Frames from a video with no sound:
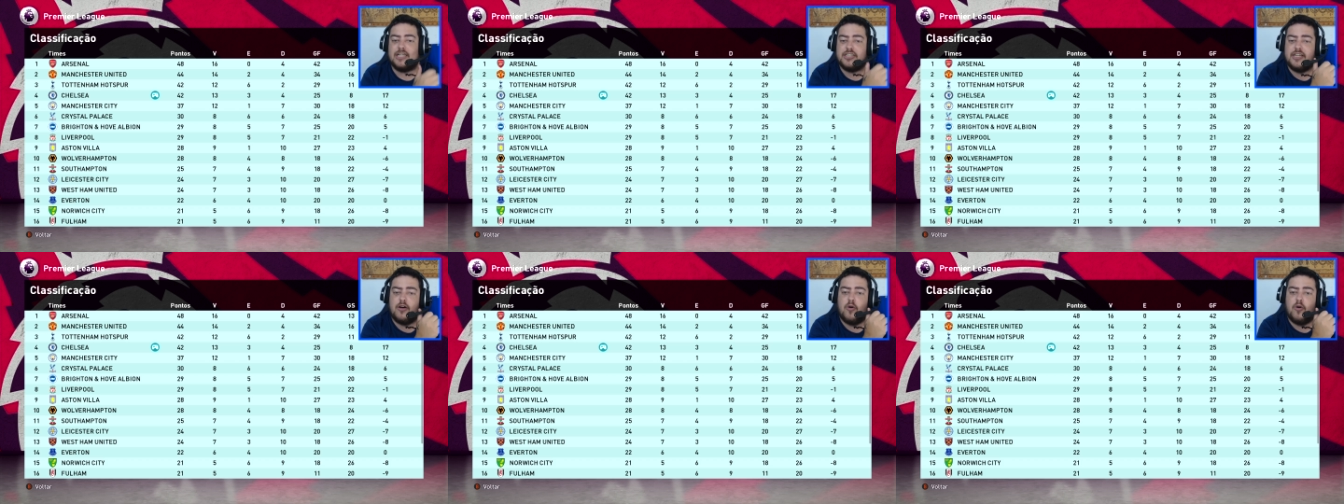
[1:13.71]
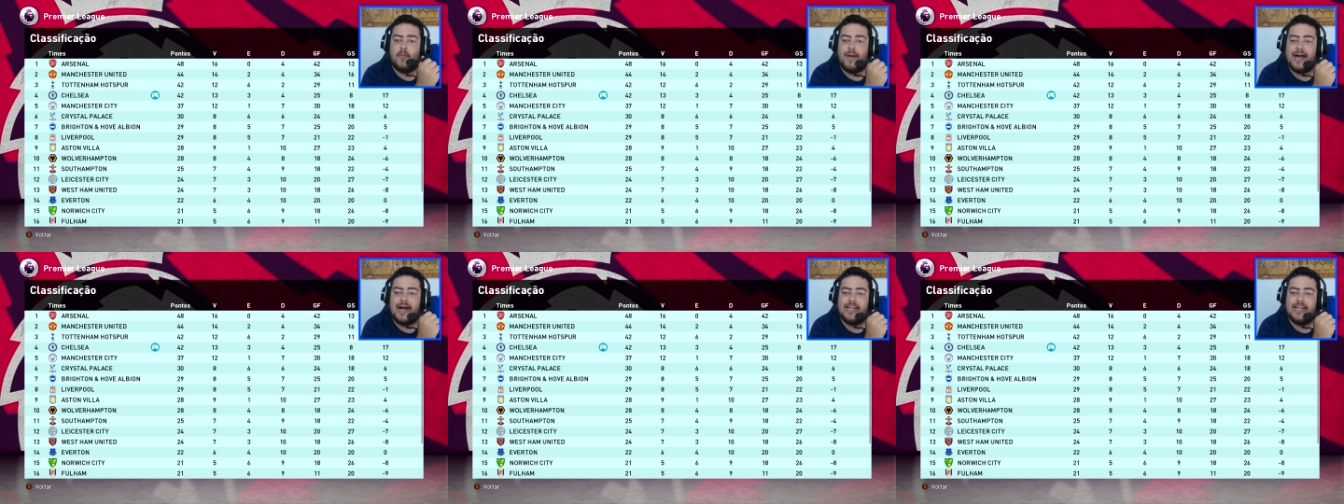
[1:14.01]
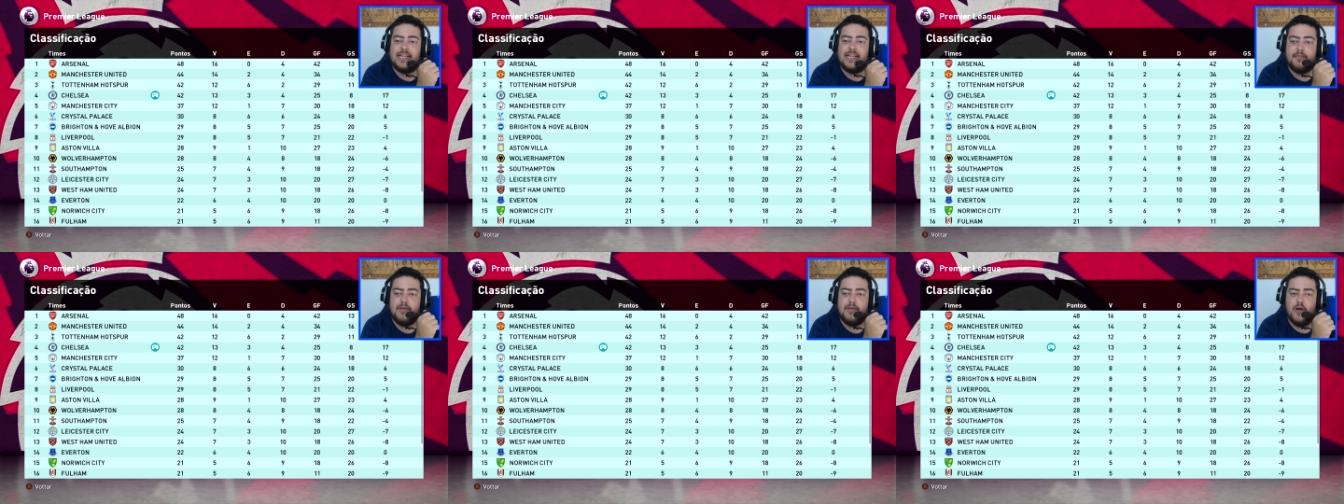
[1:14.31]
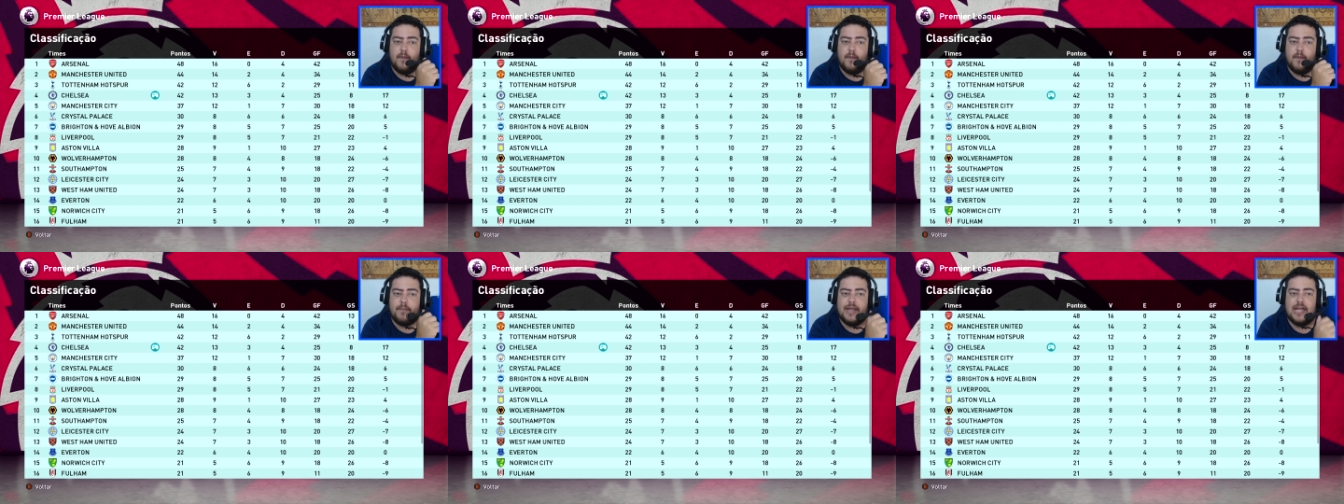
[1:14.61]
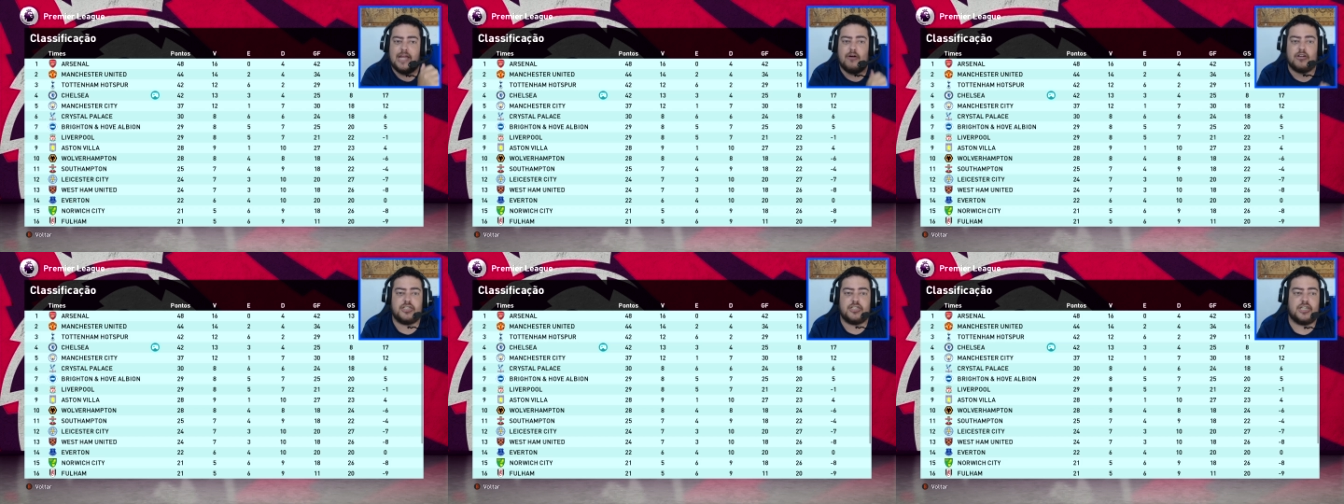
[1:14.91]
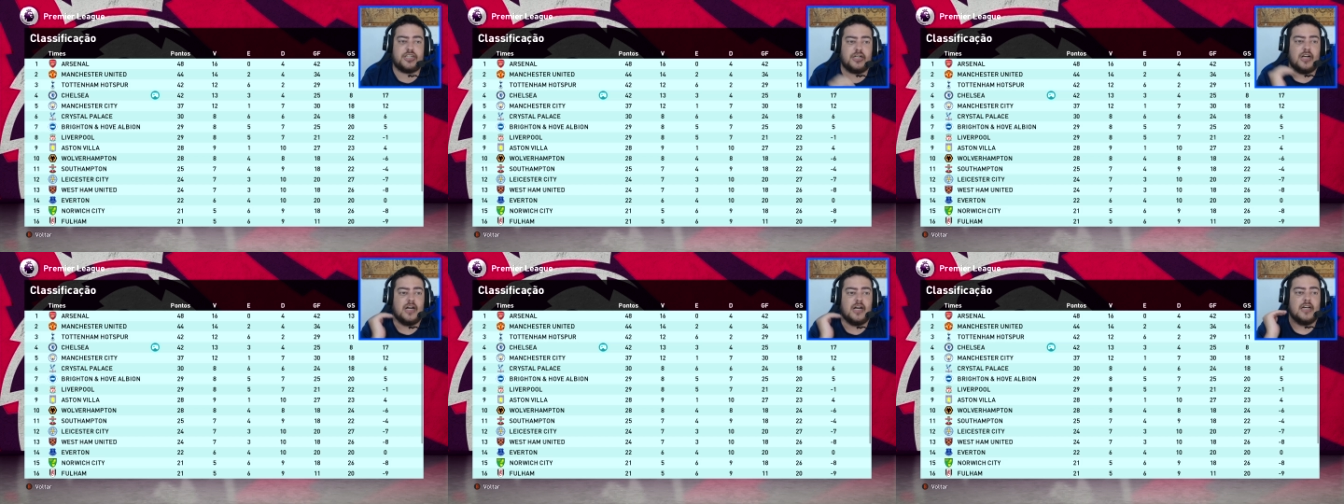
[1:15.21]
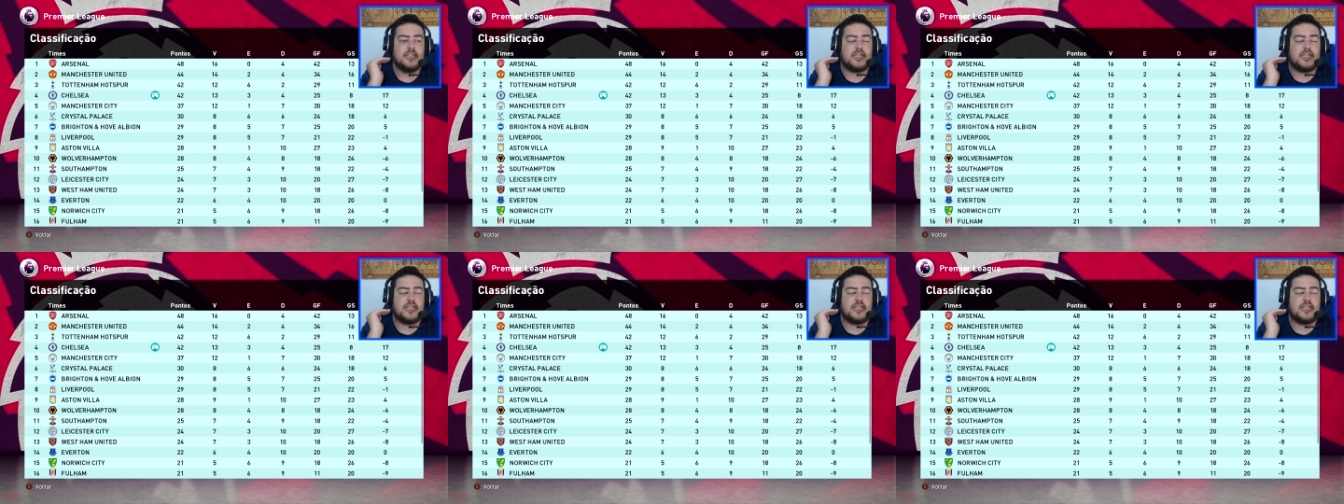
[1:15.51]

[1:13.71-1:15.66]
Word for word: A gente derrubar ali, na minha opinião, a gente